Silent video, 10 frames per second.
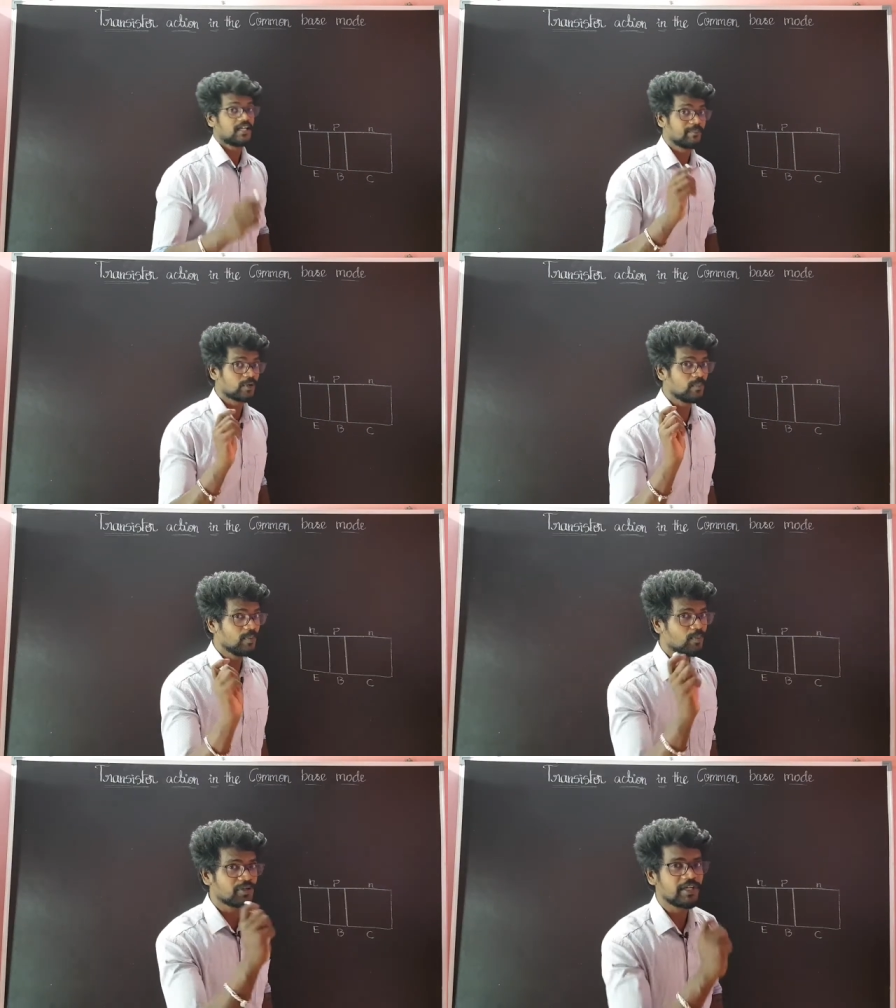நம்ம ரொம்ப
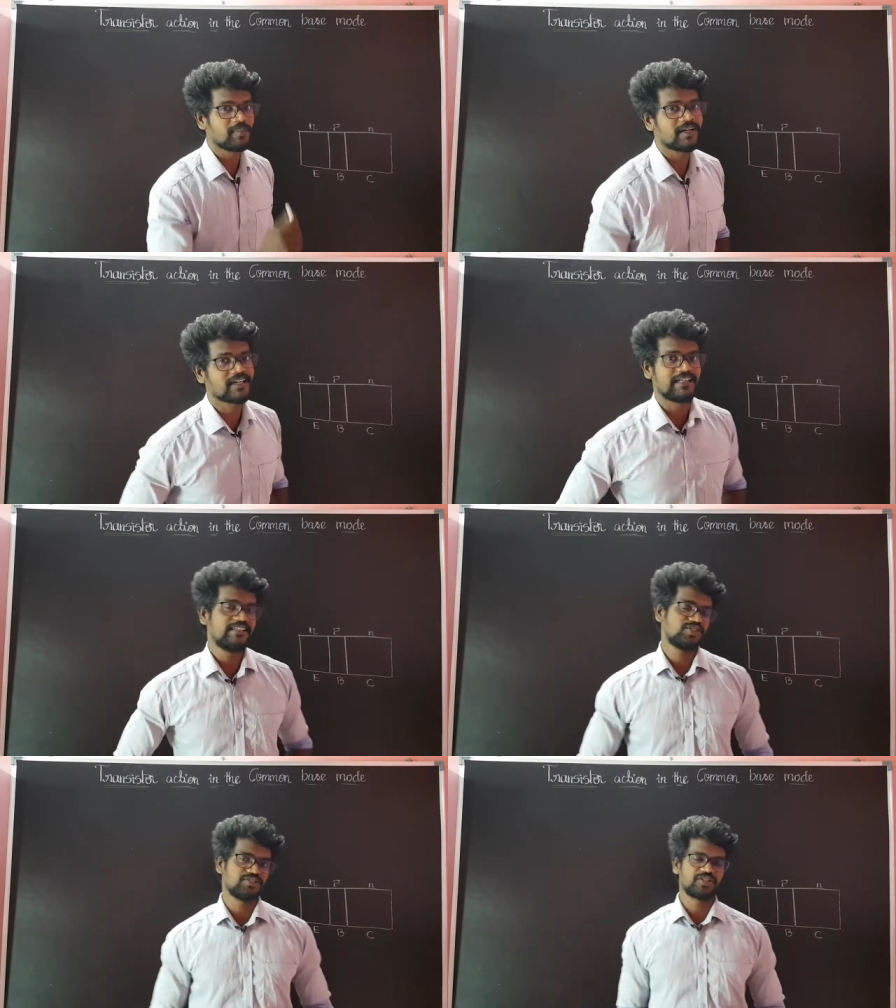முக்கியமான
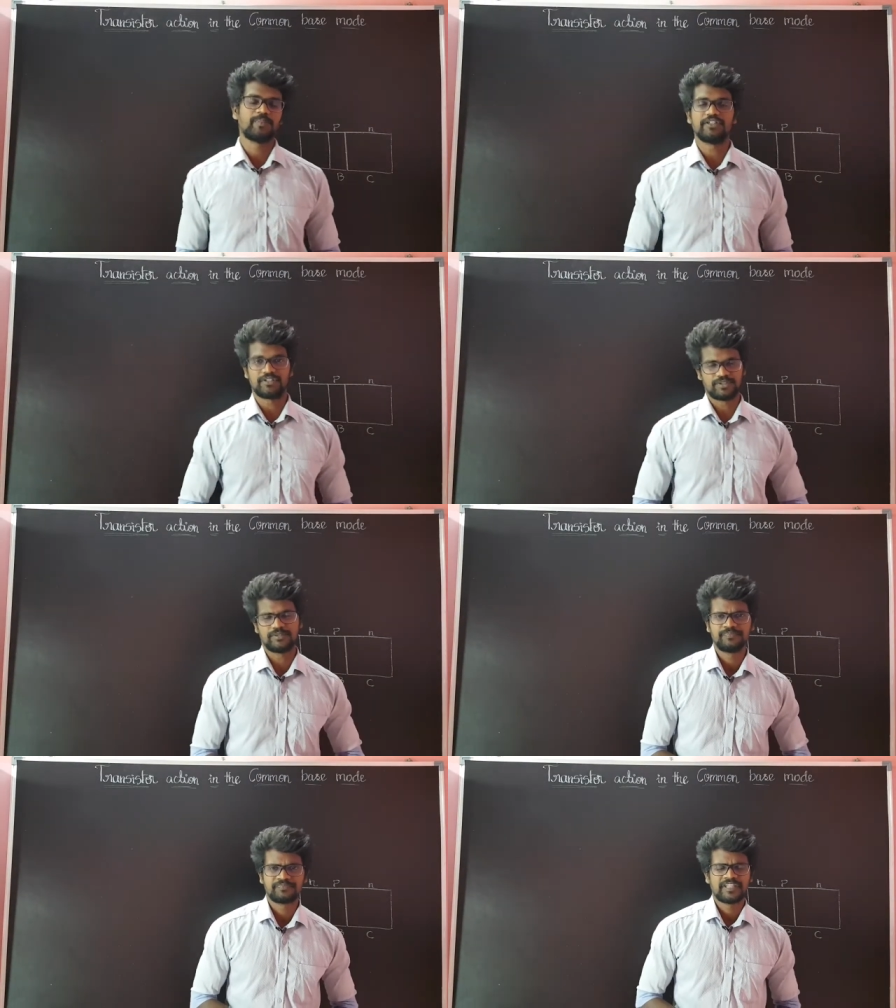கண்டிஷன்ஸை பார்த்துருந்தோம்